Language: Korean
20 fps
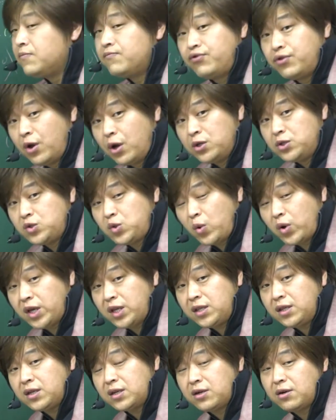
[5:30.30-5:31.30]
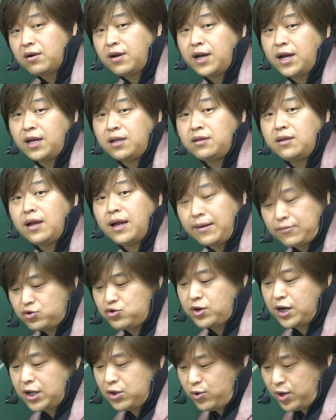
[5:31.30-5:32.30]
불연속인 그러한
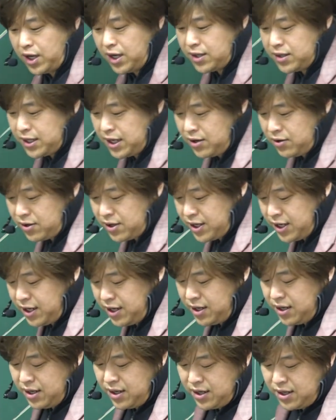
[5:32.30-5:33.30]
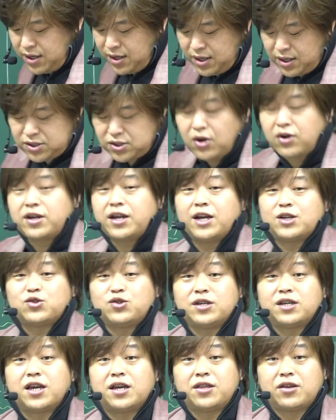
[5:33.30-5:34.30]
함수가 되겠다 이렇게 정리할 수
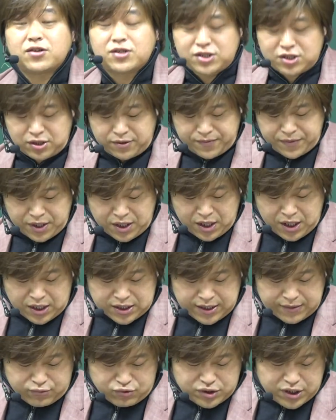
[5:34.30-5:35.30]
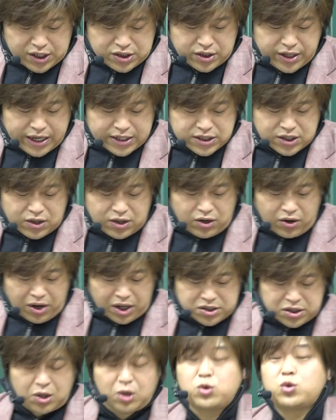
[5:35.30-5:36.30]
있겠네요 그렇죠? 자 문제에서는 x 퀄
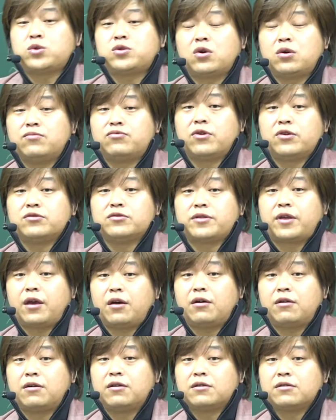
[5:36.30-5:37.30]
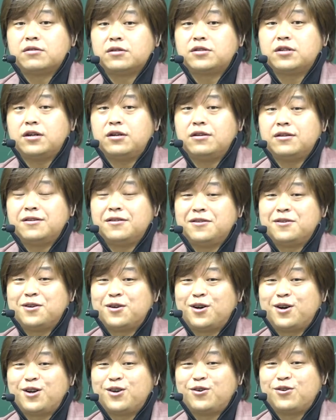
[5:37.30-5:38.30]
0에서 연속성을 물었는데요 그죠?
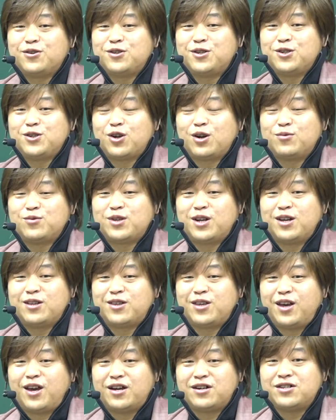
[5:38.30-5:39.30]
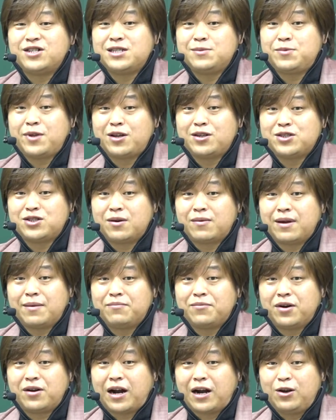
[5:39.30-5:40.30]
아, 이거는 여러분들한테 의심되는 지점을
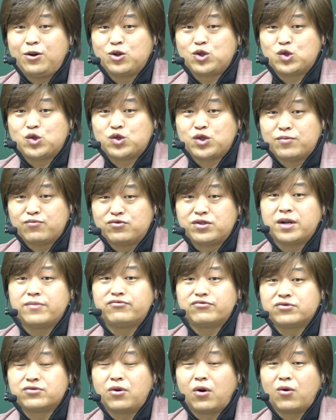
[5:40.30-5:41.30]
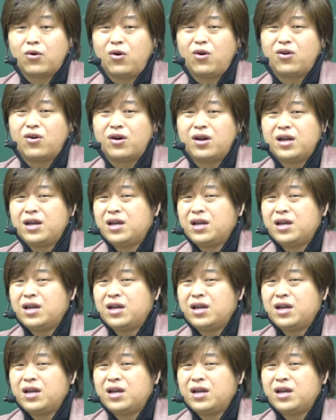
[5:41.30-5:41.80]
한번 알려주고서 문제를 물은 거고